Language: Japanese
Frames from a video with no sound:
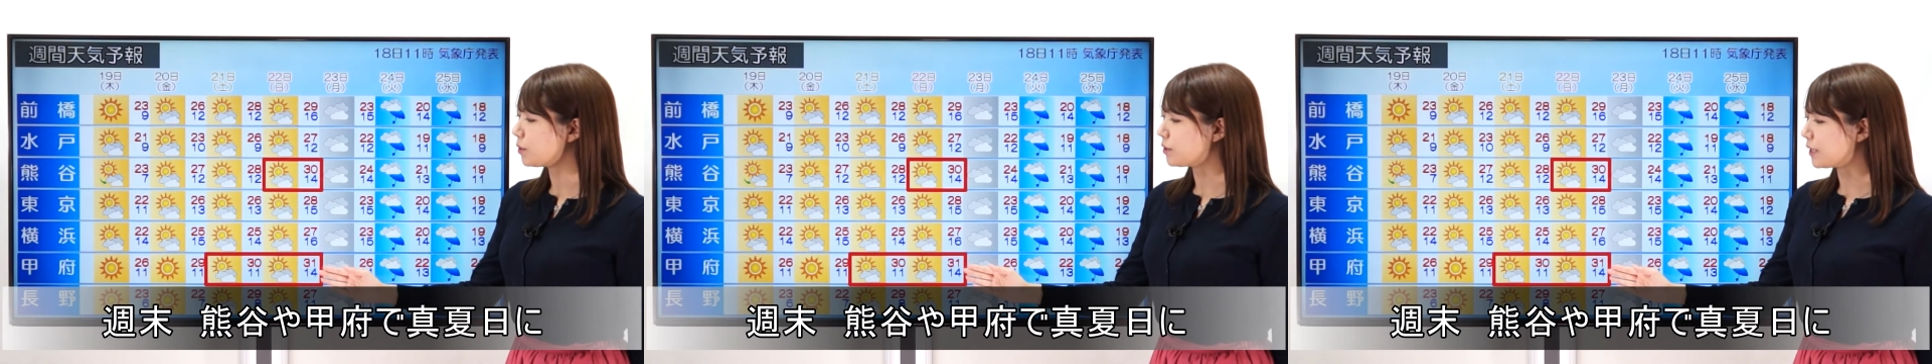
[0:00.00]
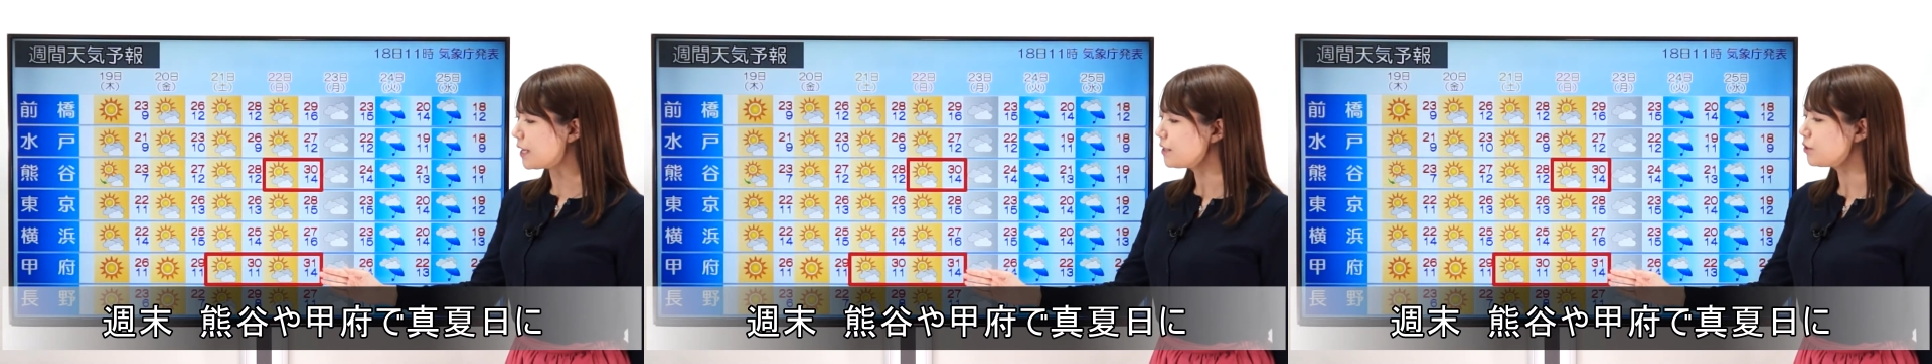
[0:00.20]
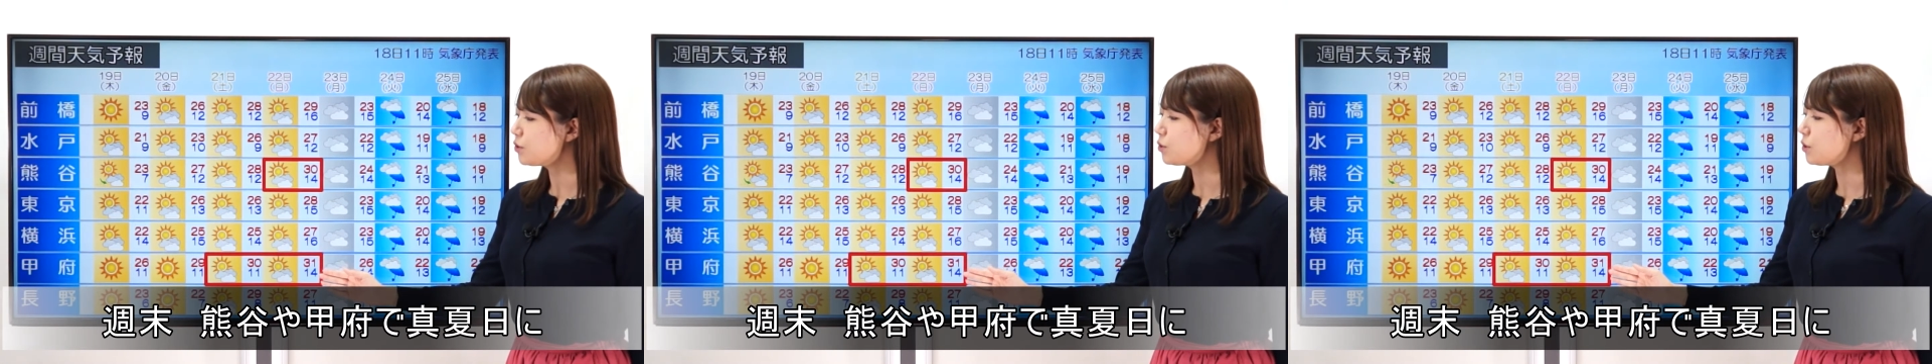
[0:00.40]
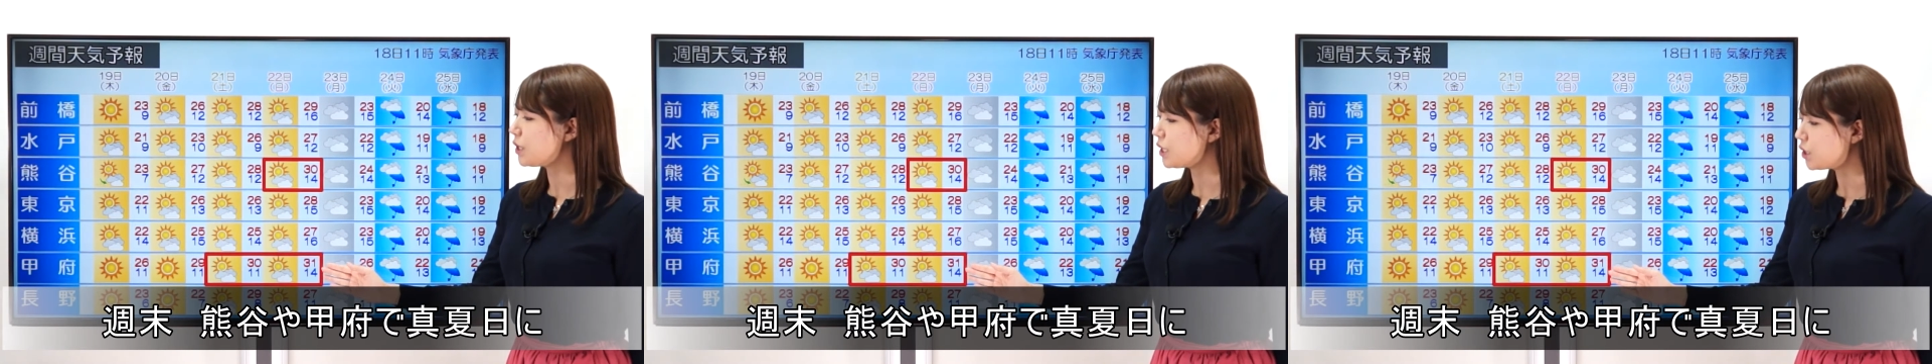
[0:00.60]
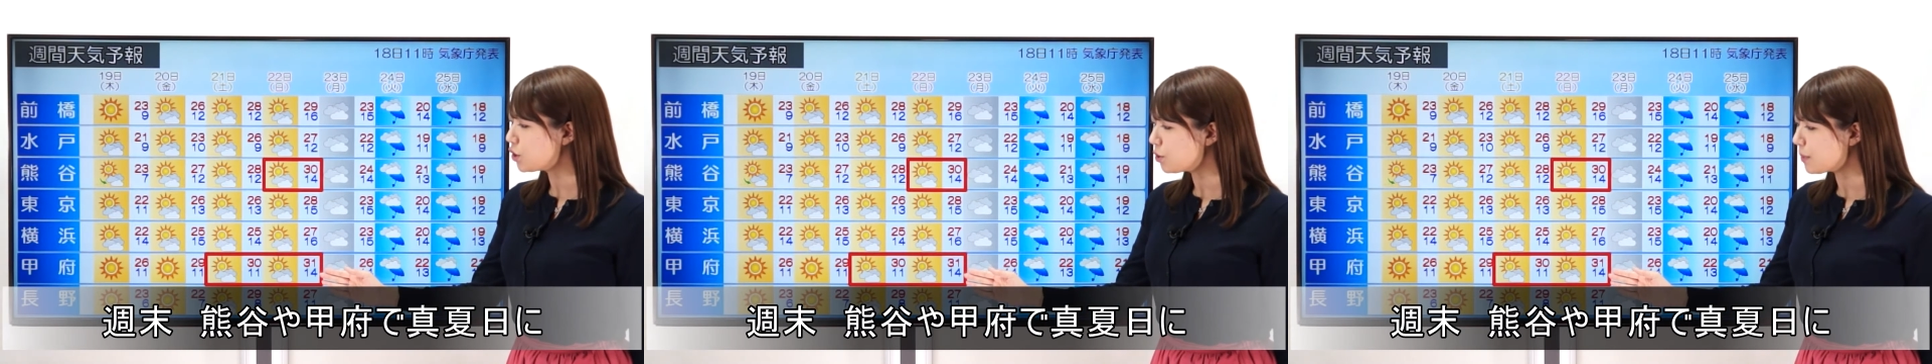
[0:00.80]
さんじゅう
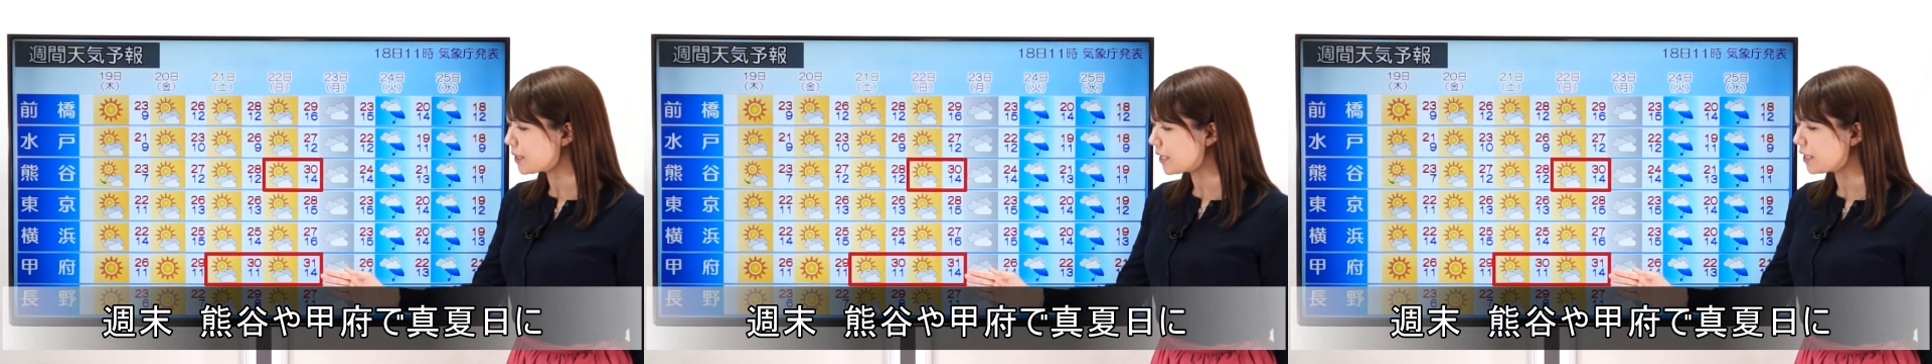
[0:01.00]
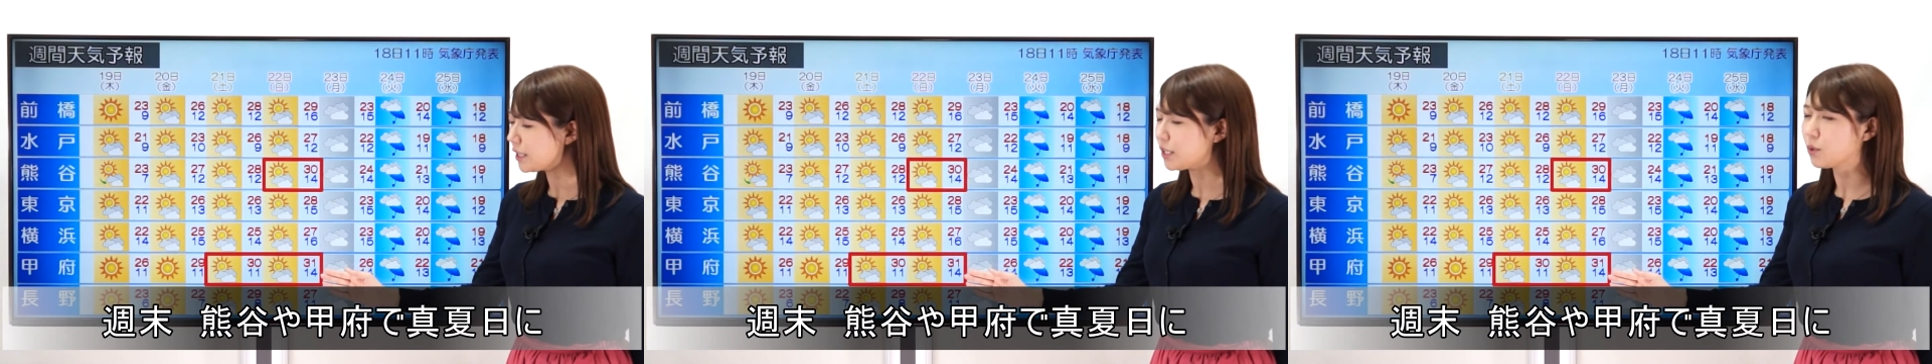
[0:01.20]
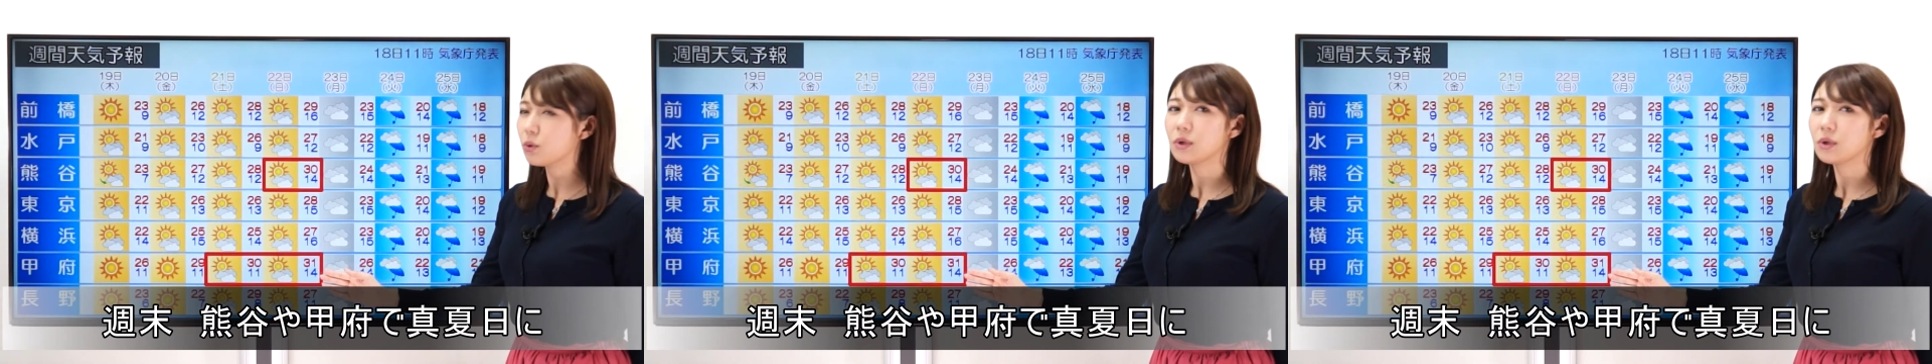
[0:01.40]
いちどまで気